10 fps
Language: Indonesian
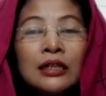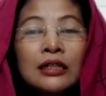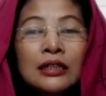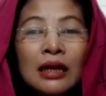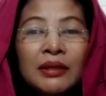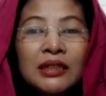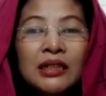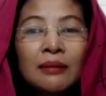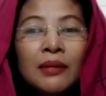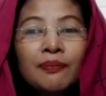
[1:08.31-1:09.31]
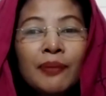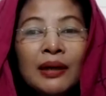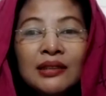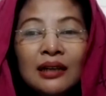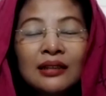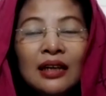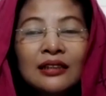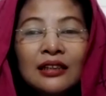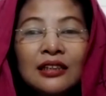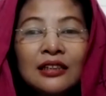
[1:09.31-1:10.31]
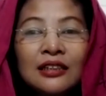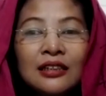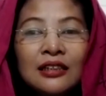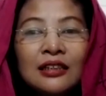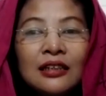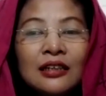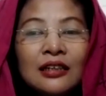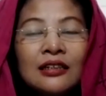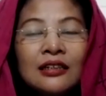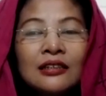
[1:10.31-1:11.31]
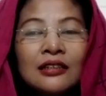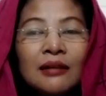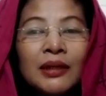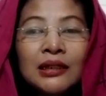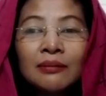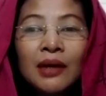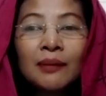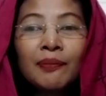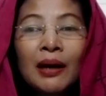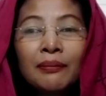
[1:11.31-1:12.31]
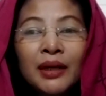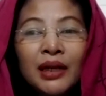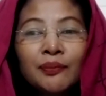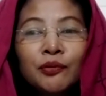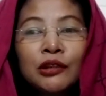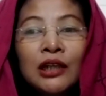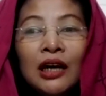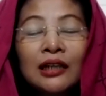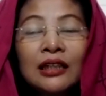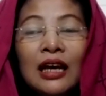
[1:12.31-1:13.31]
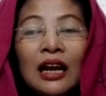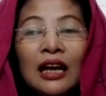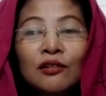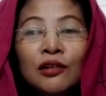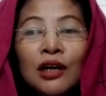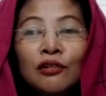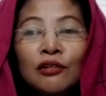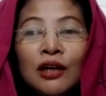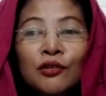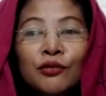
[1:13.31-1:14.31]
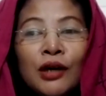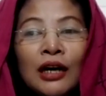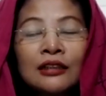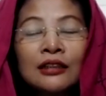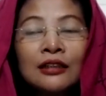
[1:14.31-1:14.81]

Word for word: sama-sama pasang nada tinggi, sama-sama pamer punya kenalan orang-orang kuat,